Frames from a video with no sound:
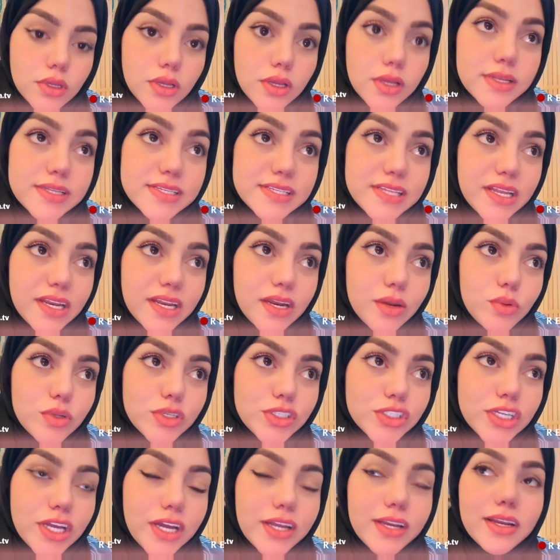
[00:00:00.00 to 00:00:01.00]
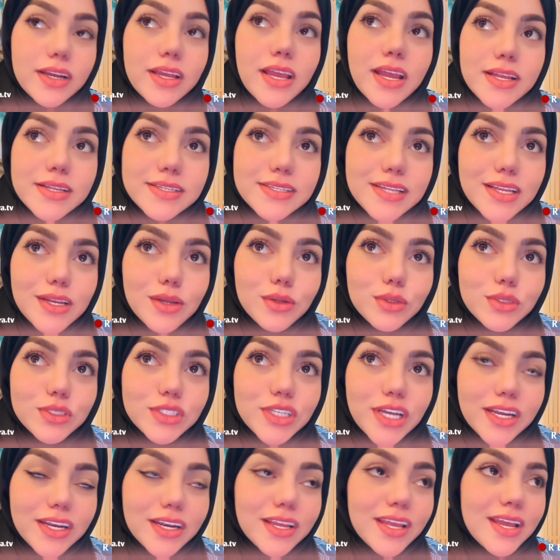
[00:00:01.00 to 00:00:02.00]
ساره هو شعرك ساره هو
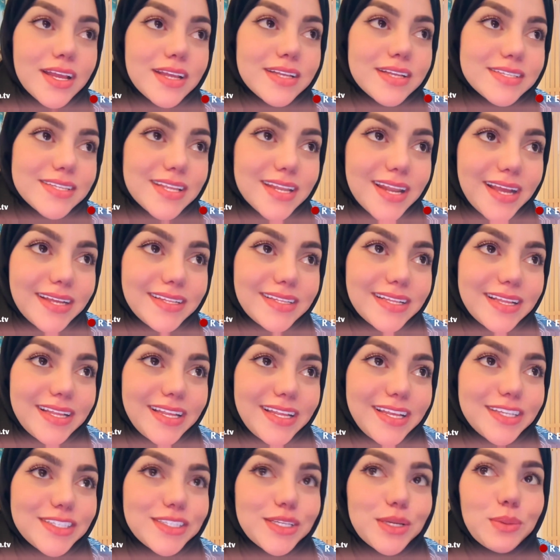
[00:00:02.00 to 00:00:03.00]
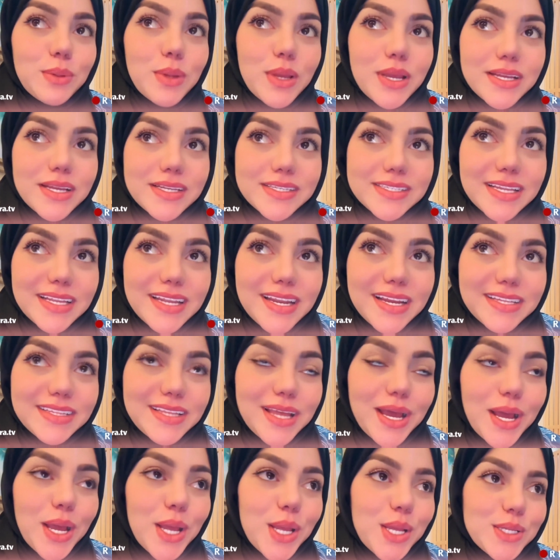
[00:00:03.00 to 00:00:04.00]
شعرك ساره حيدة الحجاب ساره
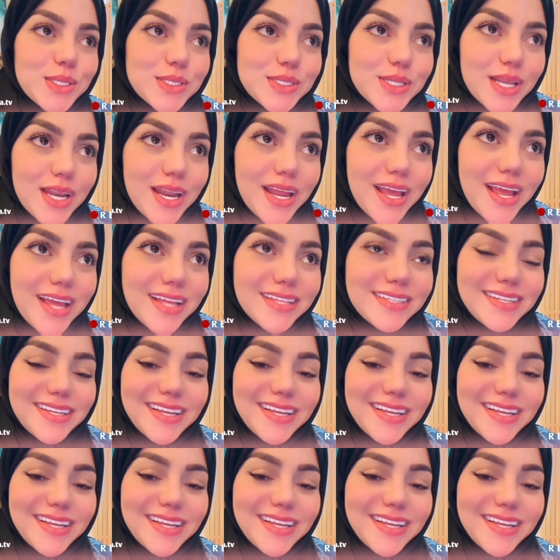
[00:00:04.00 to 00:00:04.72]
كدا ساره هادي